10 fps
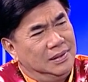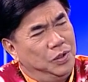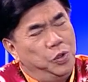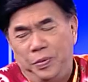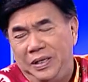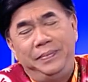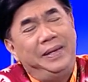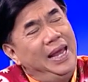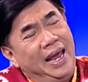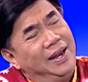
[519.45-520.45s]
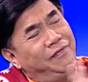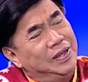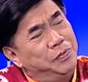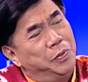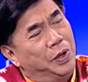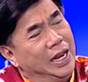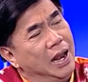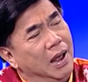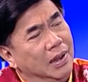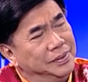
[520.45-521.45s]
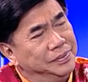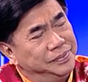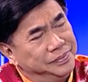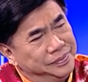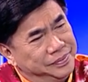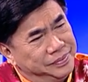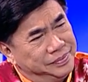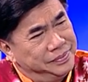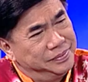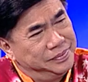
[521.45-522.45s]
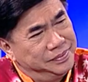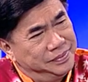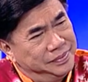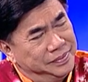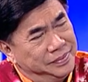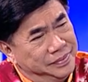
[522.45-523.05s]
รูปพวกนี้พี่ได้เห็นใน Facebook หมดเลยนะซึ่งก็คงจะไม่ใช่ฝ่าย